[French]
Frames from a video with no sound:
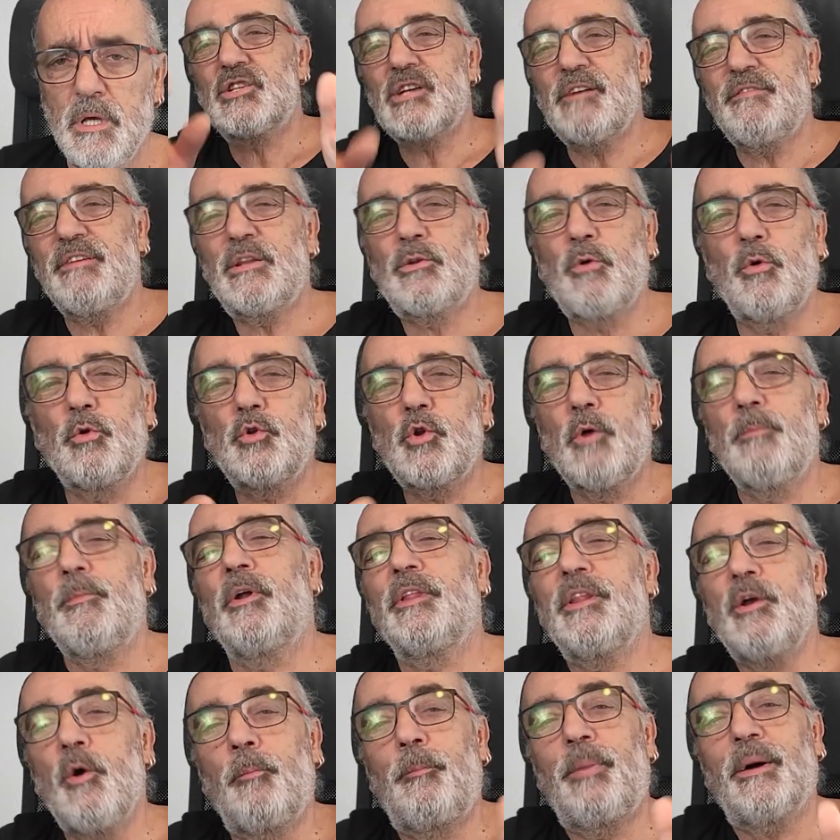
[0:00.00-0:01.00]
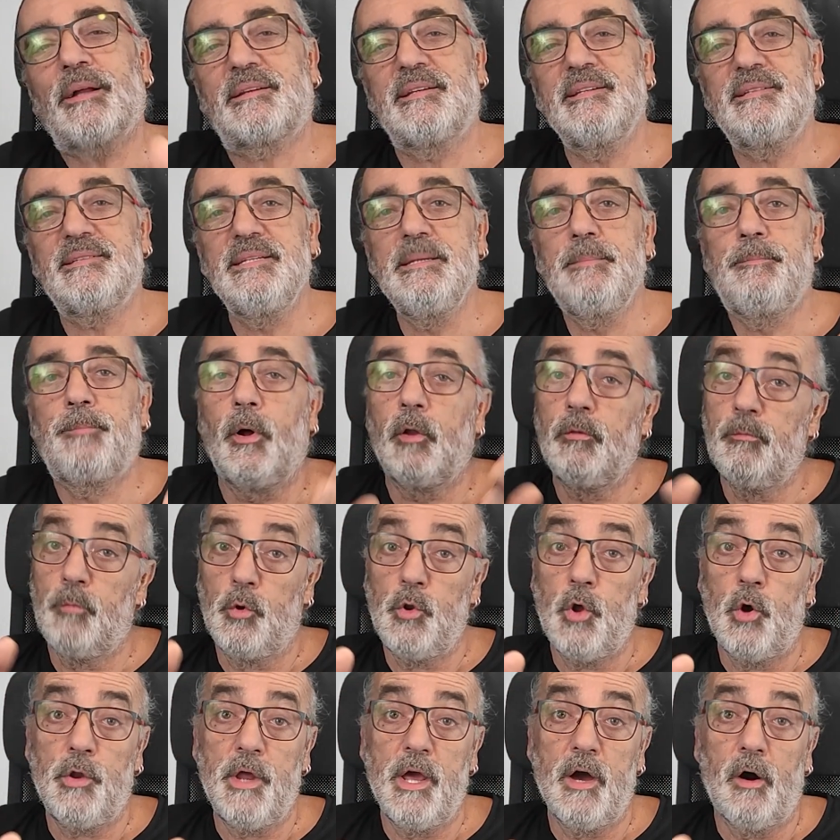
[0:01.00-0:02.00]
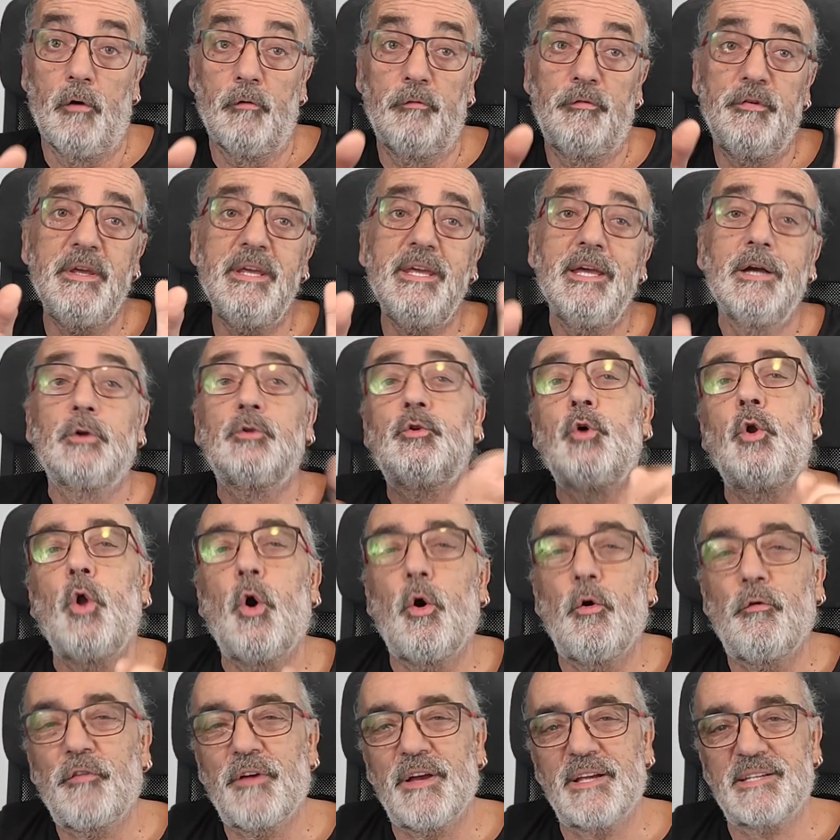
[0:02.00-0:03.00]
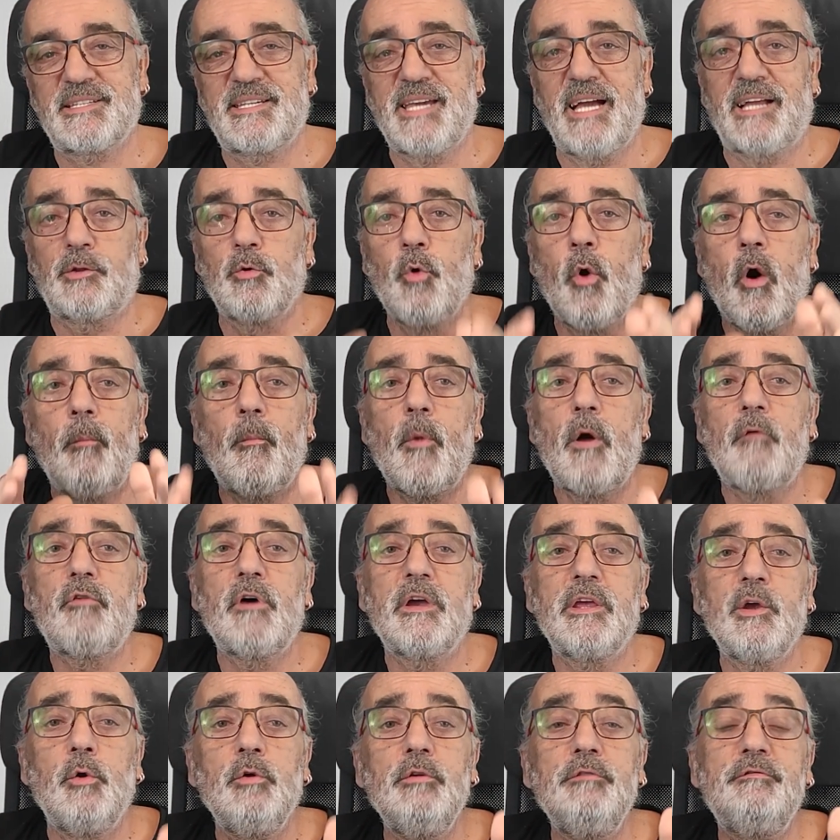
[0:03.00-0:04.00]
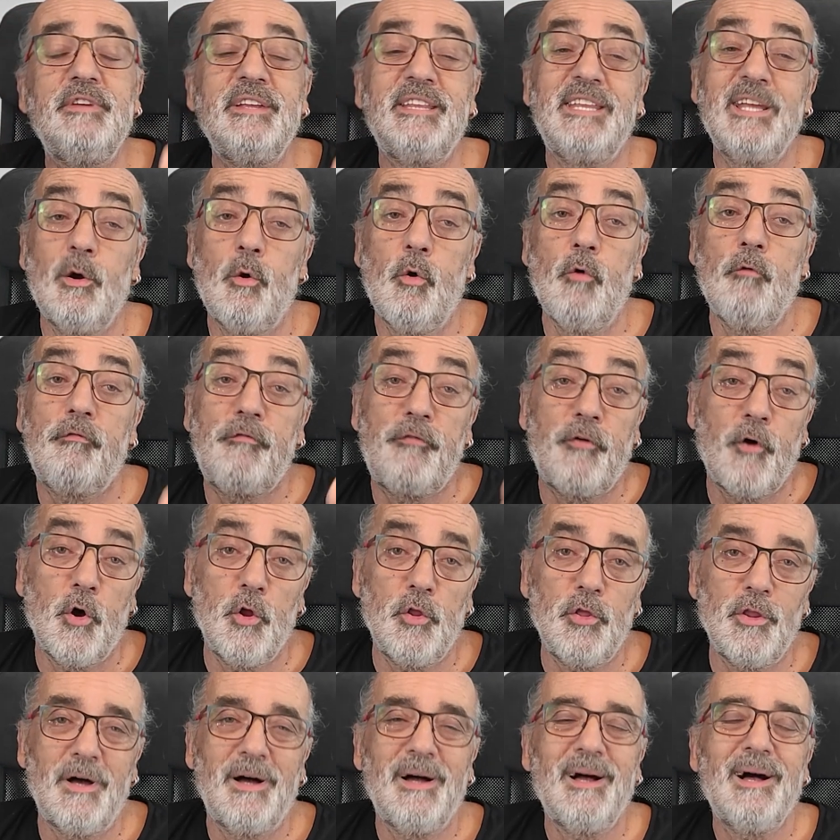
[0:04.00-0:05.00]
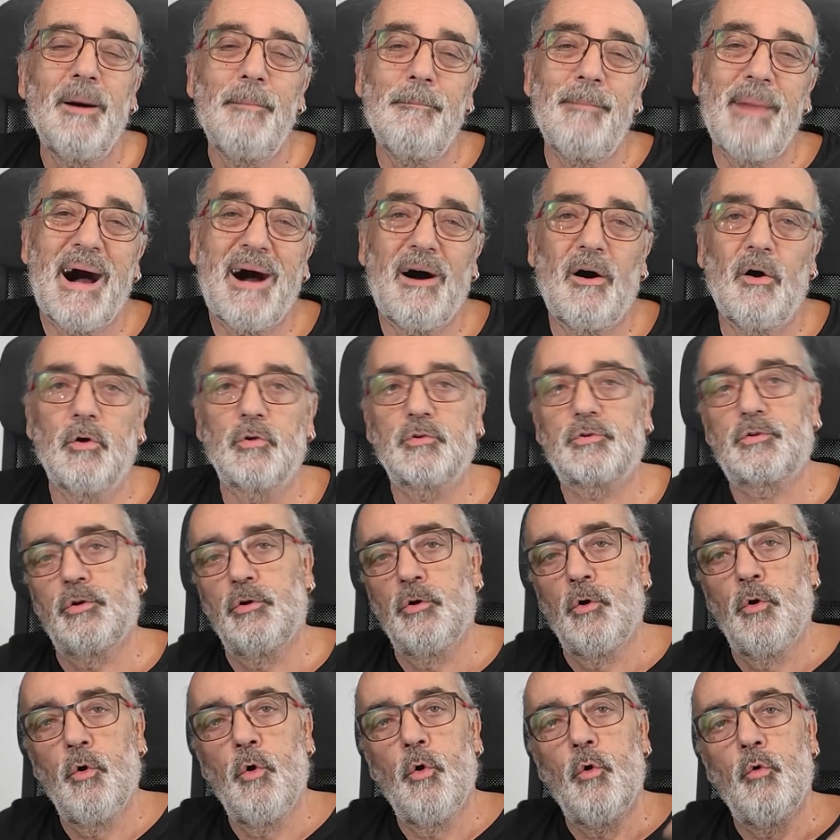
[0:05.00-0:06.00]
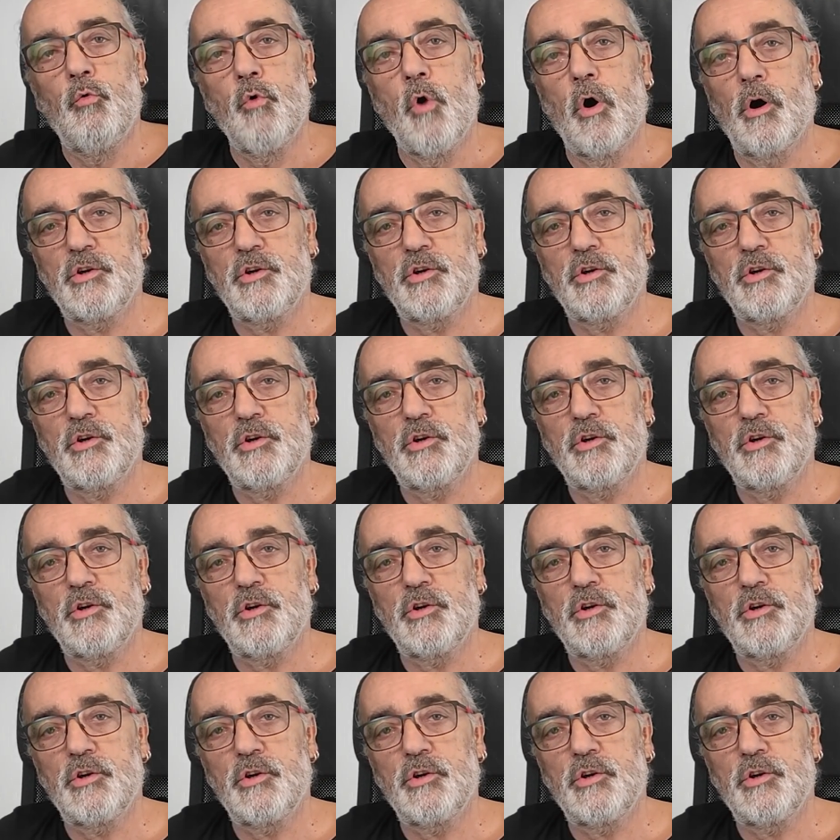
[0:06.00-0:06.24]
J'avais donc demandé aux participants de me donner envie de leur offrir ce cadeau en m'envoyant une vidéo fun, marrante, ou